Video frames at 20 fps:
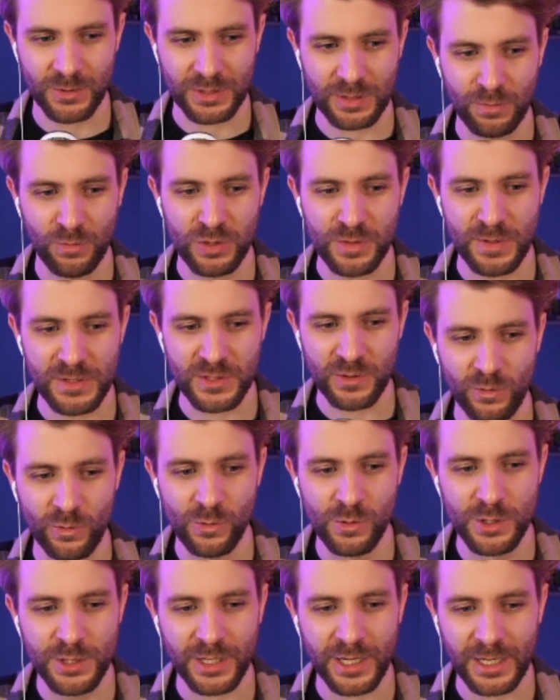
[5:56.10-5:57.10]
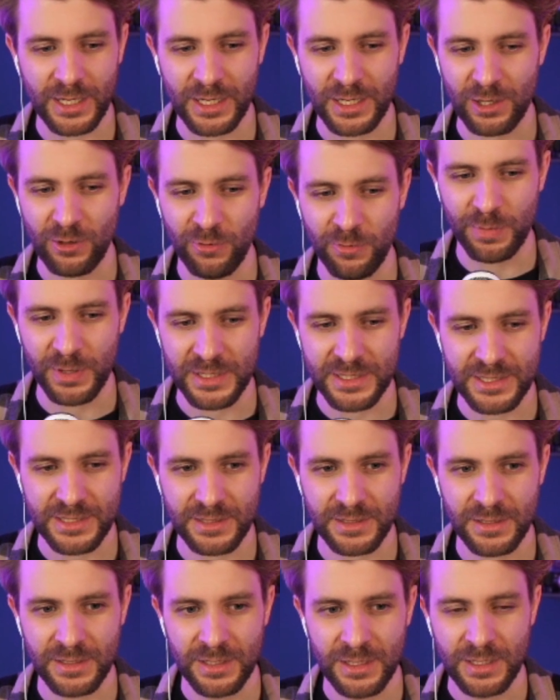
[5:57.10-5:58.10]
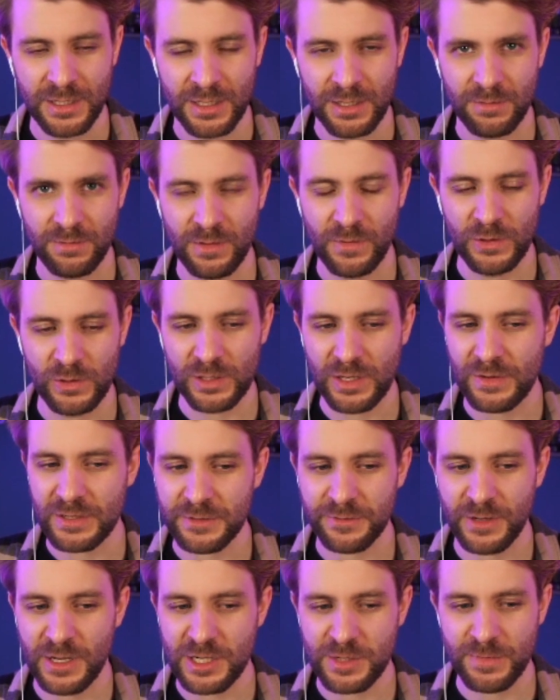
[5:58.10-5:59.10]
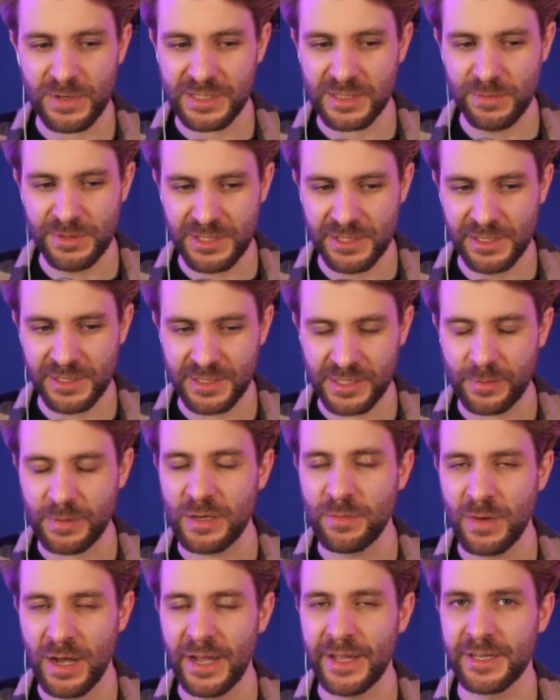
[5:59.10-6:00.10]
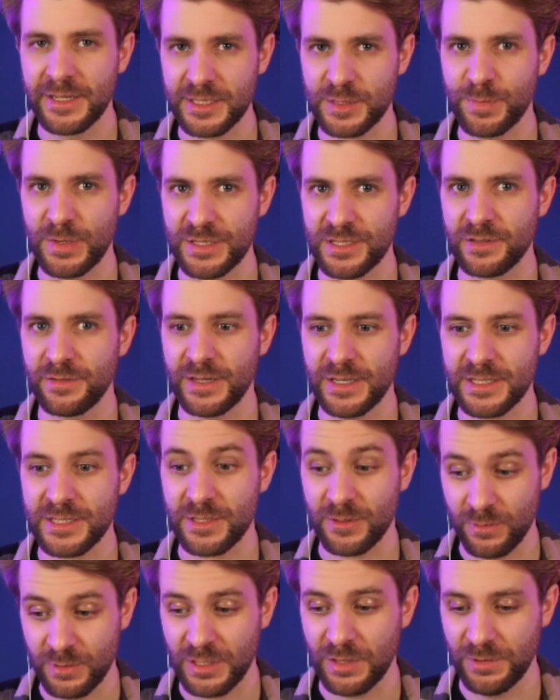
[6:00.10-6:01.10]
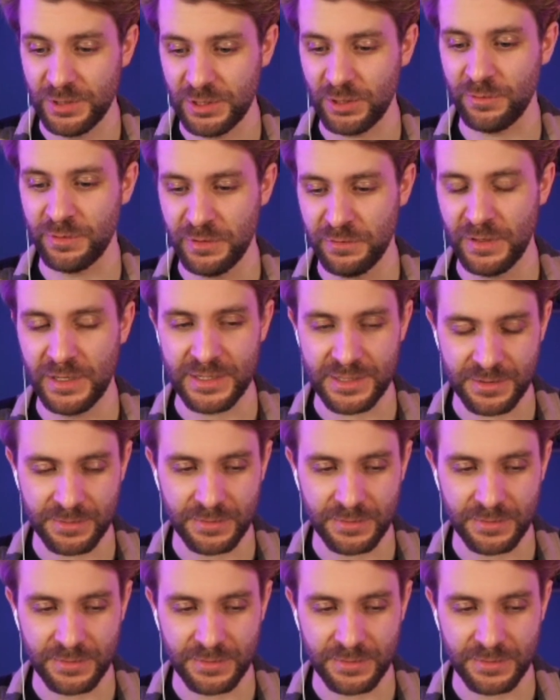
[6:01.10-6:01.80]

muss man so ultra krank aufpassen. Weil wenn du da was falsch machst im Internet, es gibt immer einen, der es besser weiß und der will dich darauf hinweisen.